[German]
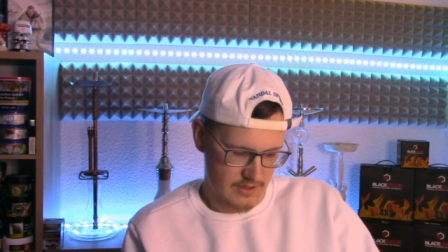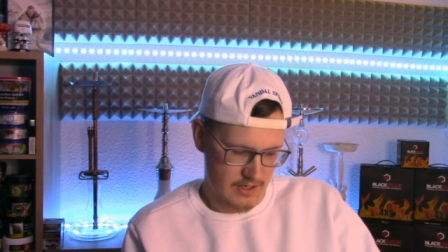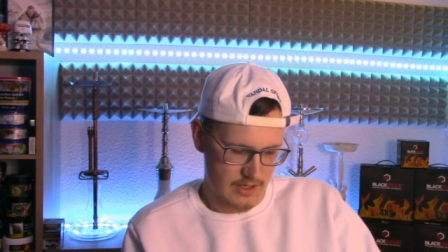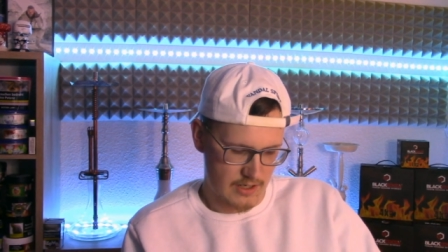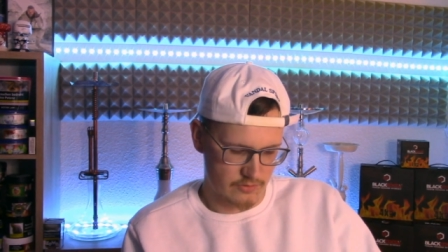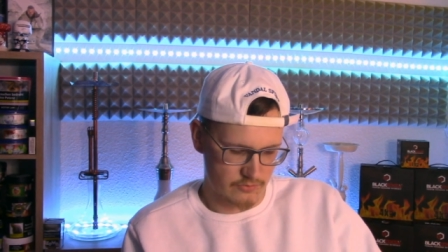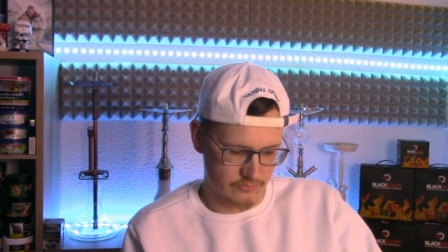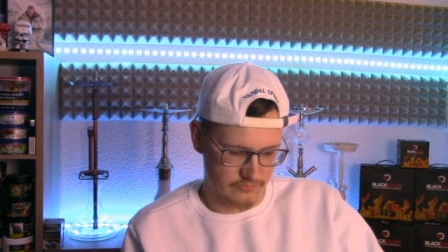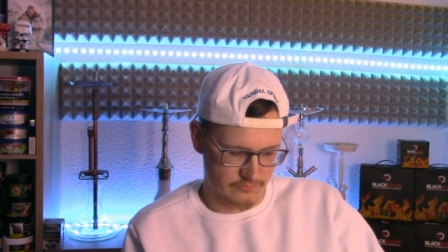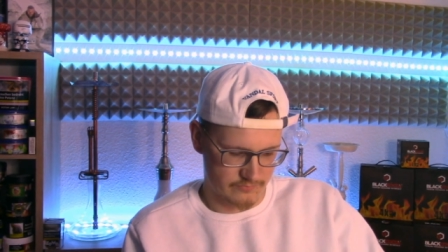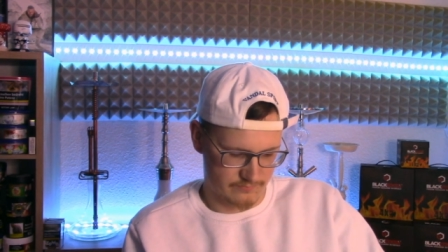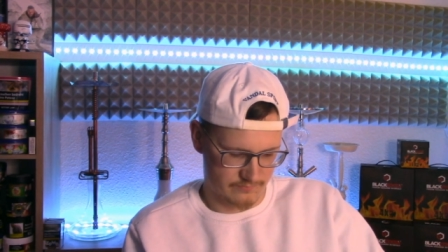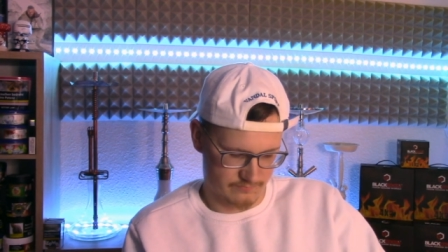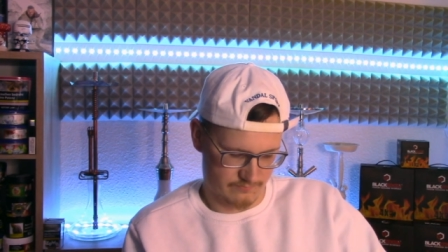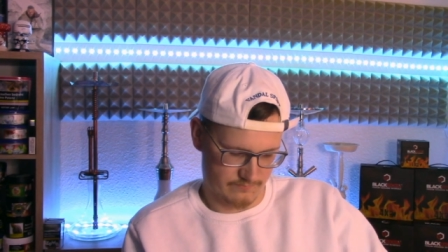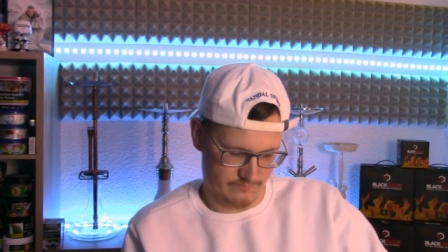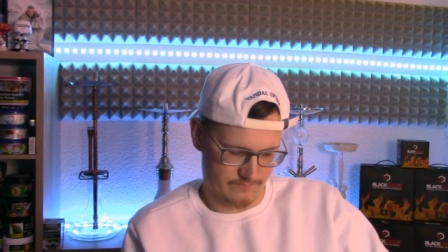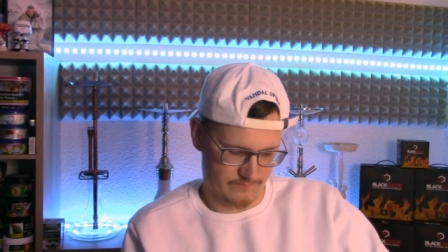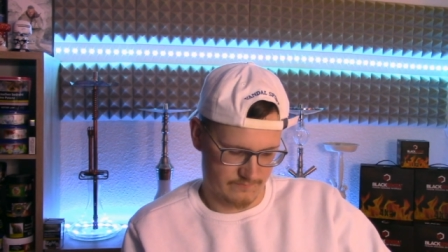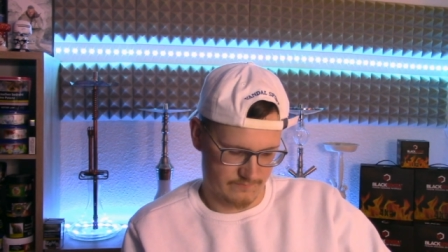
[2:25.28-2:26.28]
Alu,
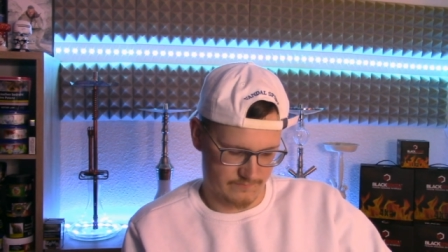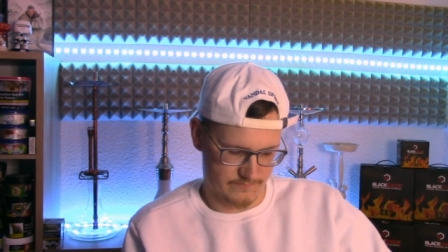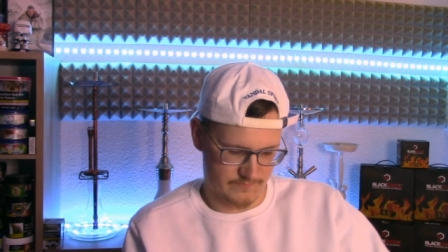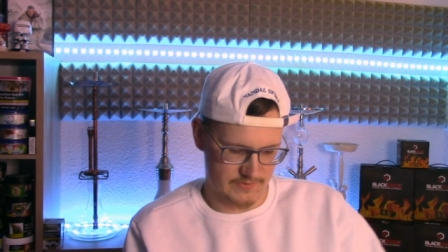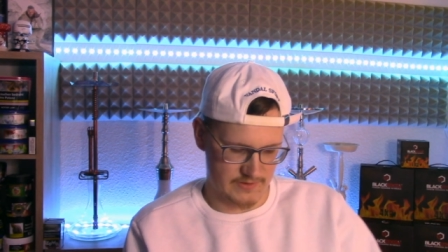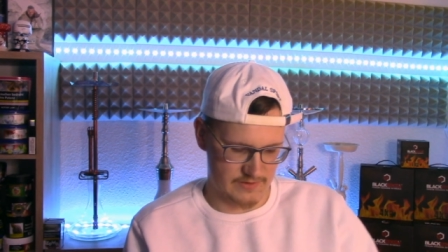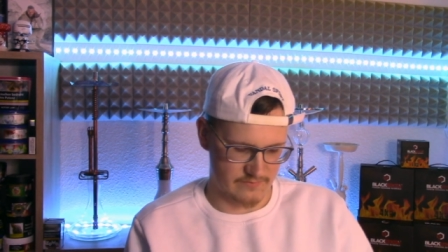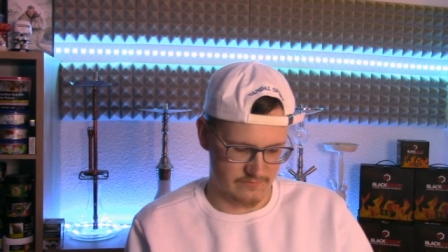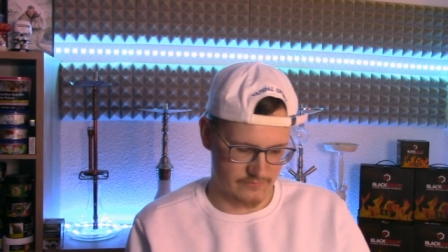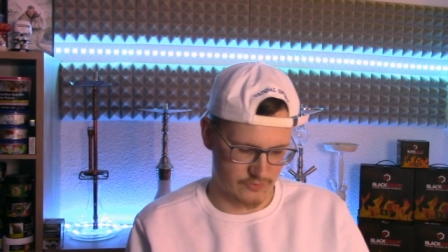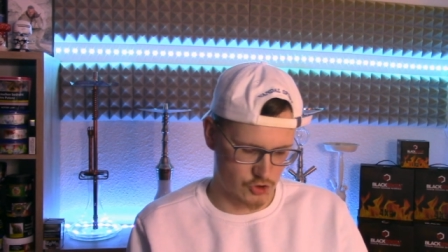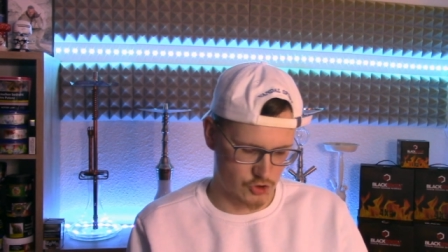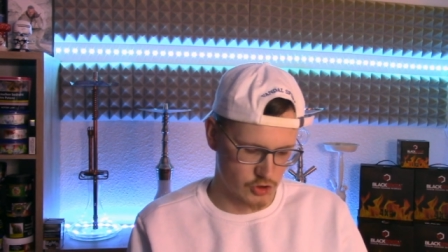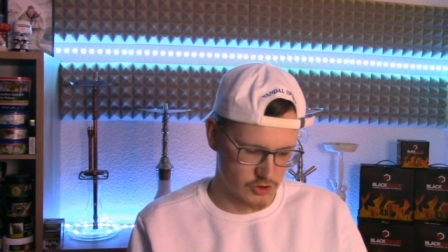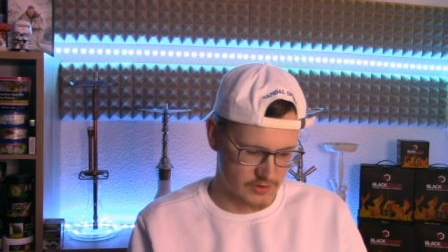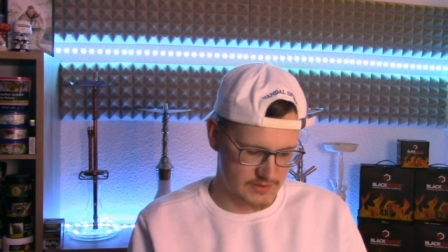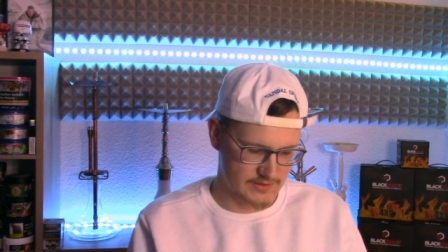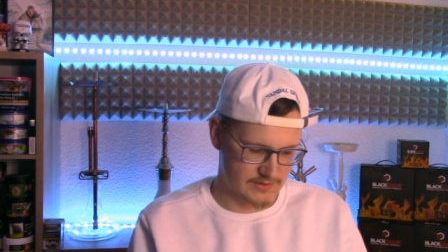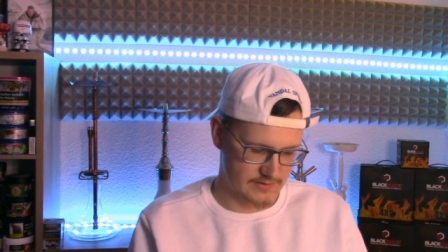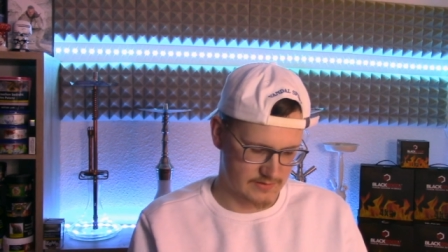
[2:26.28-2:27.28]
diesen
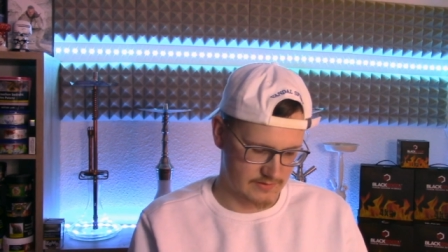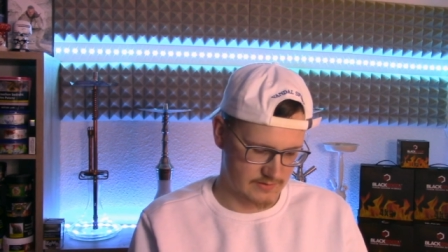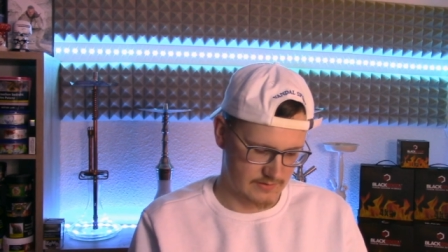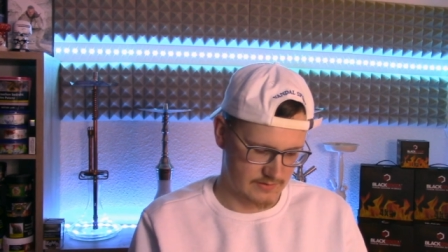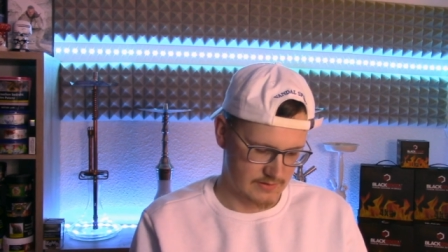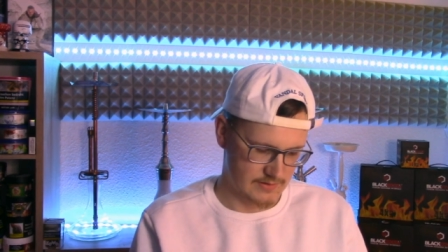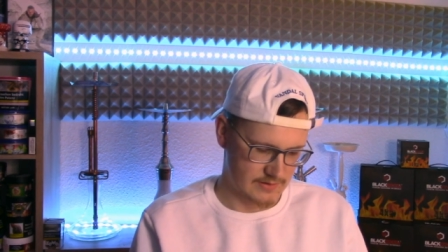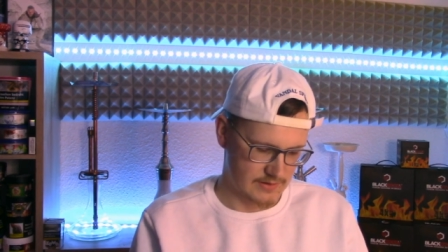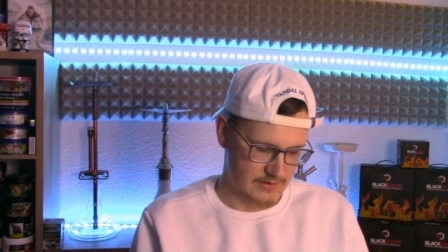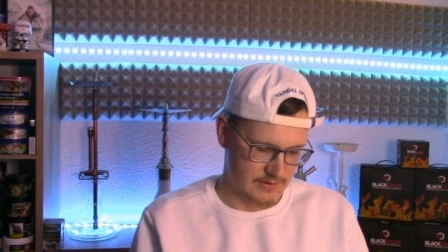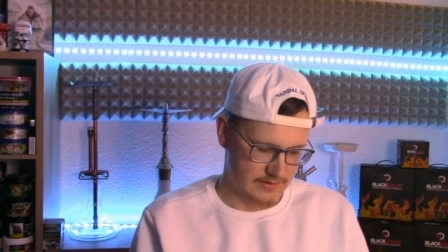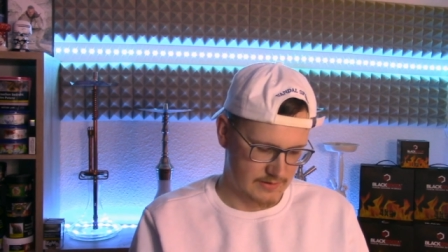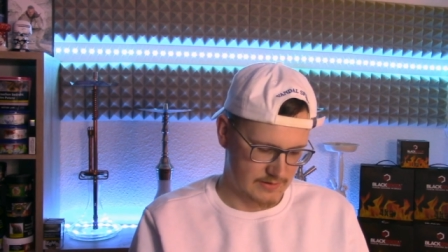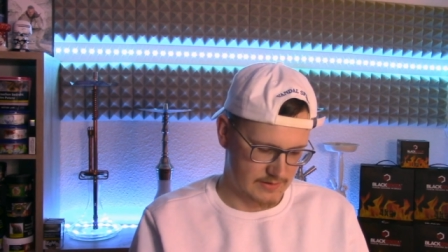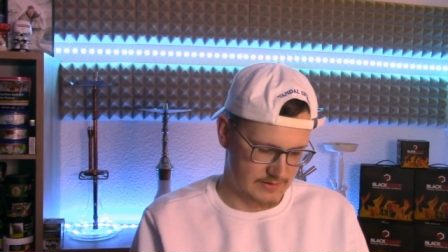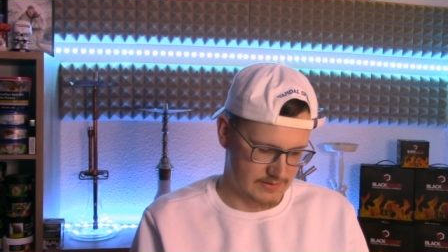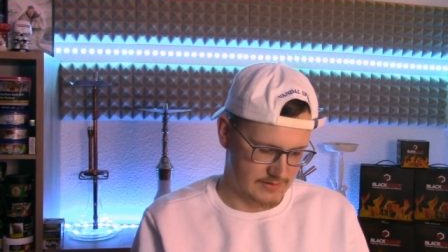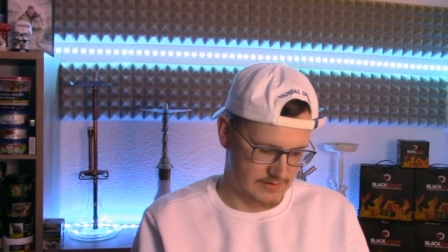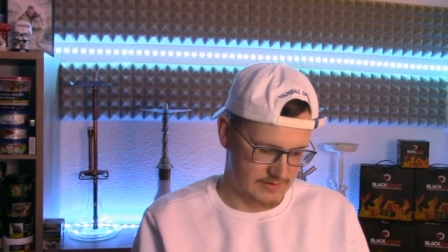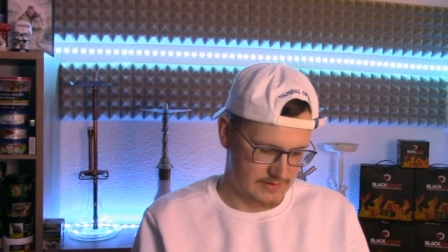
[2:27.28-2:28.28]
Verschluss,
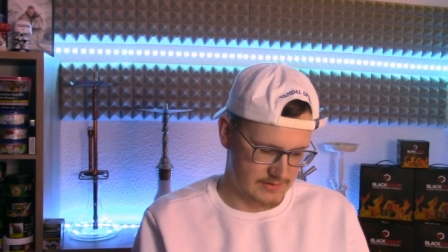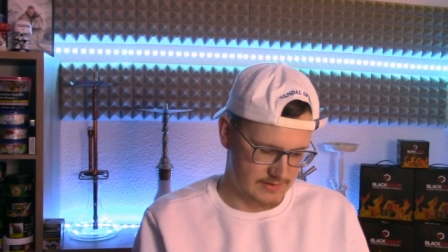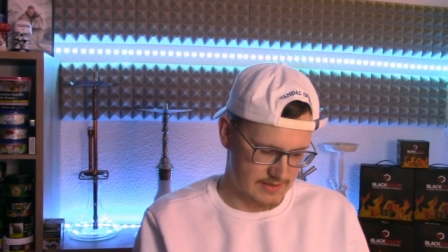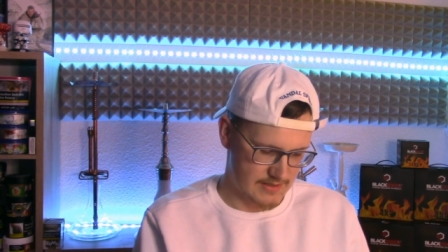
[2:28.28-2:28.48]
den zieht ihr